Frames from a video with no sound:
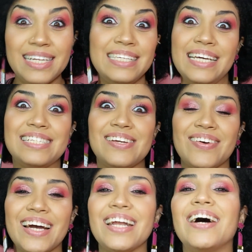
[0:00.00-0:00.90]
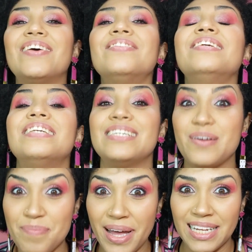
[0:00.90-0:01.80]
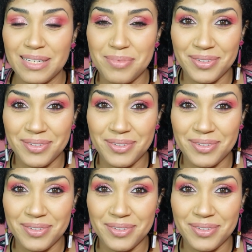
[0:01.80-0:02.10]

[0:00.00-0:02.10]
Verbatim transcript: e este é o canal Bela